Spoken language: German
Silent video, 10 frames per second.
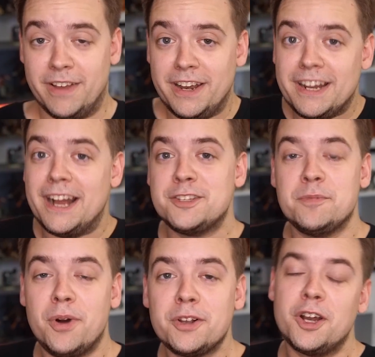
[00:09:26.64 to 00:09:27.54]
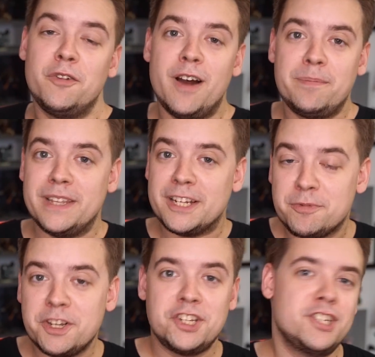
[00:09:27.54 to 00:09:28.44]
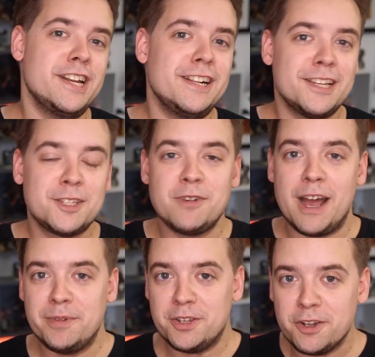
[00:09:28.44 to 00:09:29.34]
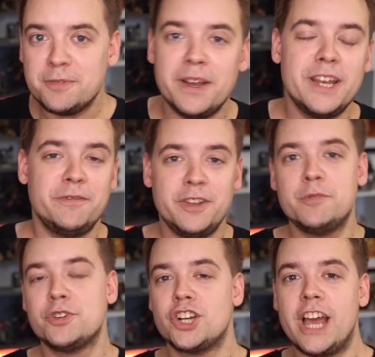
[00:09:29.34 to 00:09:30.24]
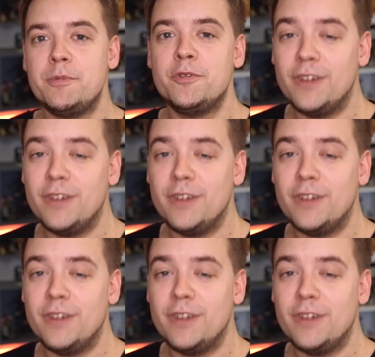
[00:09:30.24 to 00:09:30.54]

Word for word: Wenn ihr da also Bock drauf habt, den Twitch-Channel dazu habe ich euch mal in der Videobeschreibung